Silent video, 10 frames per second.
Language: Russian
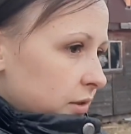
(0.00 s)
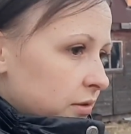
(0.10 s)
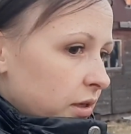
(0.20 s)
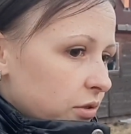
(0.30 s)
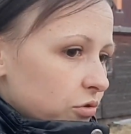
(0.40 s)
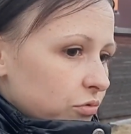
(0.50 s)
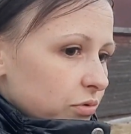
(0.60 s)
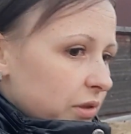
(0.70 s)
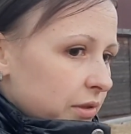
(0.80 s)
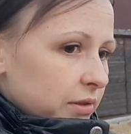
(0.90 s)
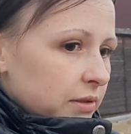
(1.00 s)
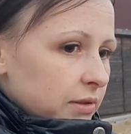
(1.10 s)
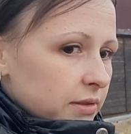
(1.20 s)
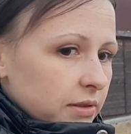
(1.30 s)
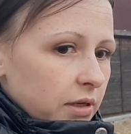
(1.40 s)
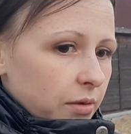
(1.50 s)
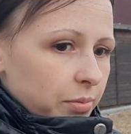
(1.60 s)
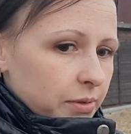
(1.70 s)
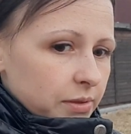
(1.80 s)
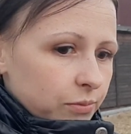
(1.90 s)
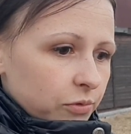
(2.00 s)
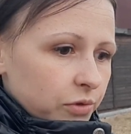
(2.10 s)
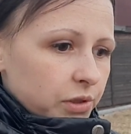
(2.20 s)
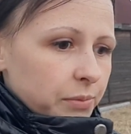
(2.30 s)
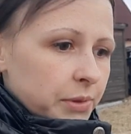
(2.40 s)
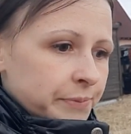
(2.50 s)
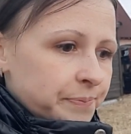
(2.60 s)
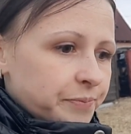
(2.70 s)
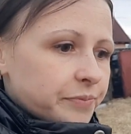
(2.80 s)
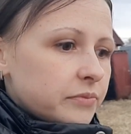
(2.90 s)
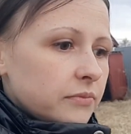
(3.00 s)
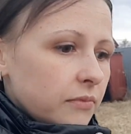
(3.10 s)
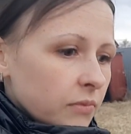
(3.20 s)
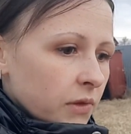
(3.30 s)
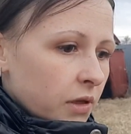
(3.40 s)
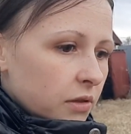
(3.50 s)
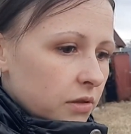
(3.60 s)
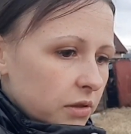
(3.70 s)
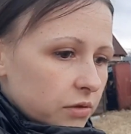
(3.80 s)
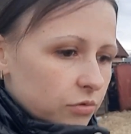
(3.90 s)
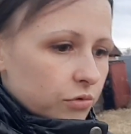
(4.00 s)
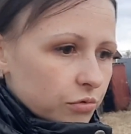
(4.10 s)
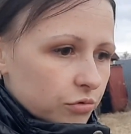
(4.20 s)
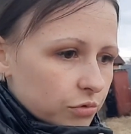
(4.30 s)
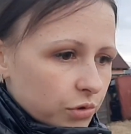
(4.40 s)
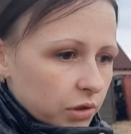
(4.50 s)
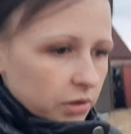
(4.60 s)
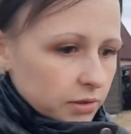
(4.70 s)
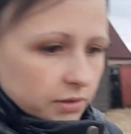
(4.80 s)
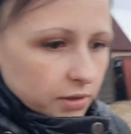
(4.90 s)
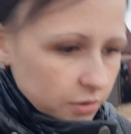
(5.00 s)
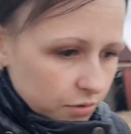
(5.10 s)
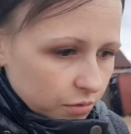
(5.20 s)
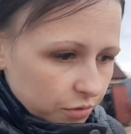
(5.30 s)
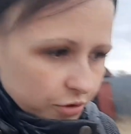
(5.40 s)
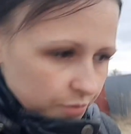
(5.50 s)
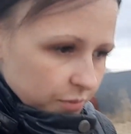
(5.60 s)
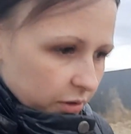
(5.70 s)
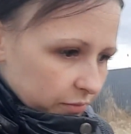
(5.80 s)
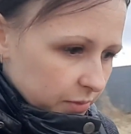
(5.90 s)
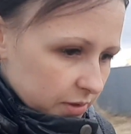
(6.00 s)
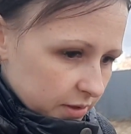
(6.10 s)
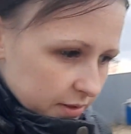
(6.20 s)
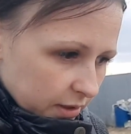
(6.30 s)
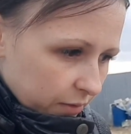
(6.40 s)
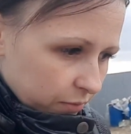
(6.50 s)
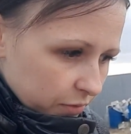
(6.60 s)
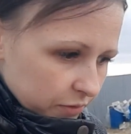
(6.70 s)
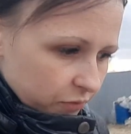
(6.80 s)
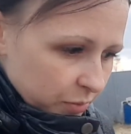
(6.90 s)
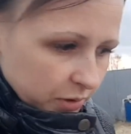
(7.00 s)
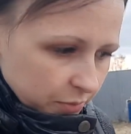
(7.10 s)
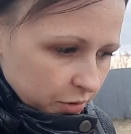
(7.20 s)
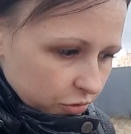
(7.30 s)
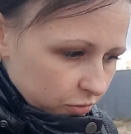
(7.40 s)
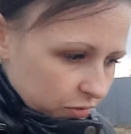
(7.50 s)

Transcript: Так что, не знаю, посмотрим. И тоже Кит засохший, мы их вместе с навозом в перемешку